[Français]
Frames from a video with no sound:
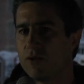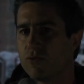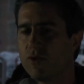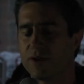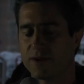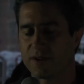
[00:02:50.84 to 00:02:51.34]

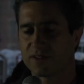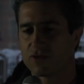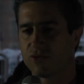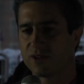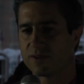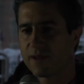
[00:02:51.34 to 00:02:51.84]
ou, et ainsi de
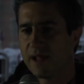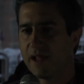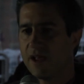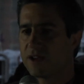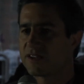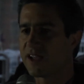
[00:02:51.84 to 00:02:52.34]
suite.
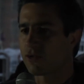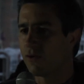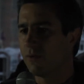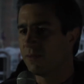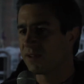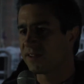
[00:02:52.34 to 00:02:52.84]

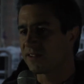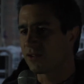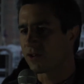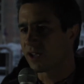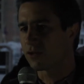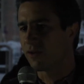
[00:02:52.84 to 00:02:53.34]

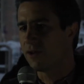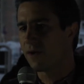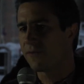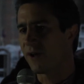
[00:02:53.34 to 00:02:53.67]
1789,